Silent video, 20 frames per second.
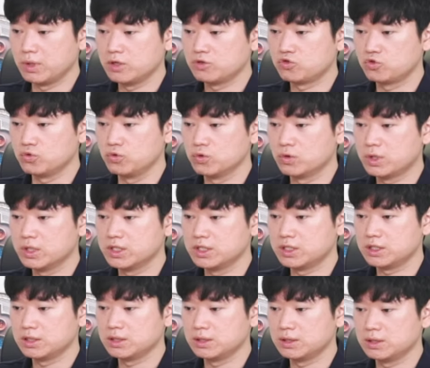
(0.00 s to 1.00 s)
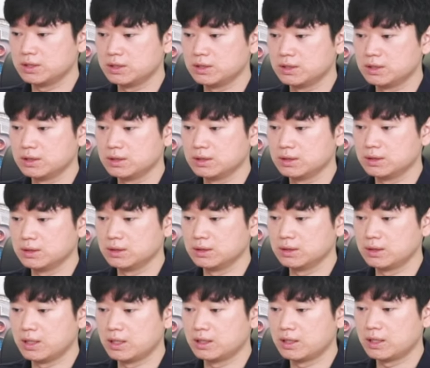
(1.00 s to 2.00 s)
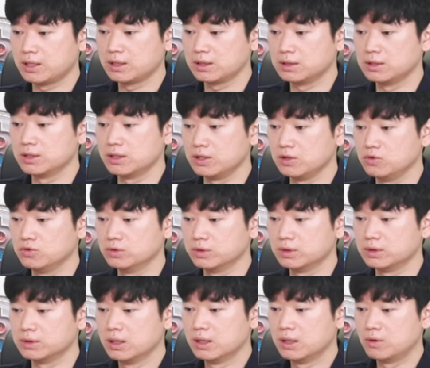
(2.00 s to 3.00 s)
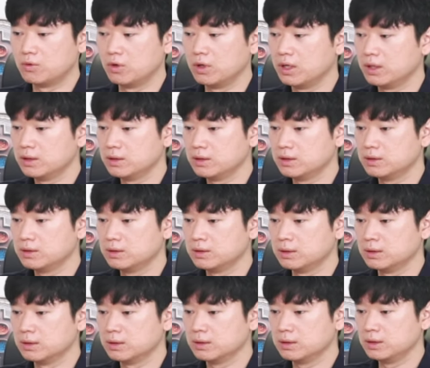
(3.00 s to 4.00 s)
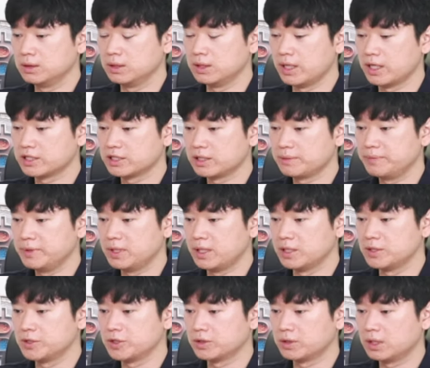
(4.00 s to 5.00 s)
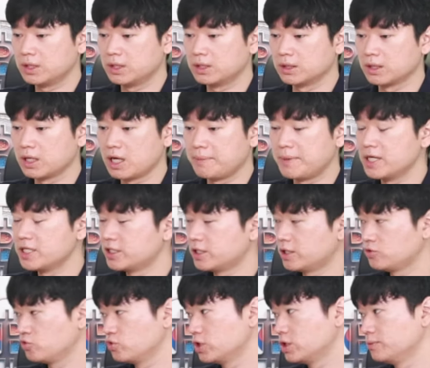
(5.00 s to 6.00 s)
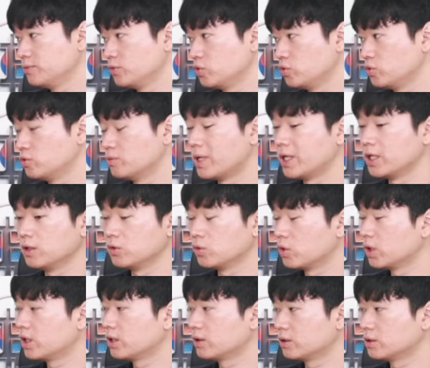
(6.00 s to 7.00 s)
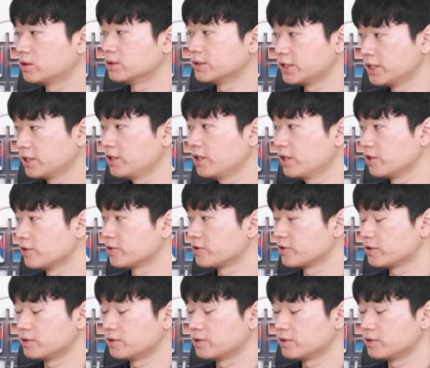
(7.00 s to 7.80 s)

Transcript: 중요한지에 대한 그 이유는, 원래는 이 XRP 레저가 개발자 중심으로 많이 돌아갔던 생태계였어요.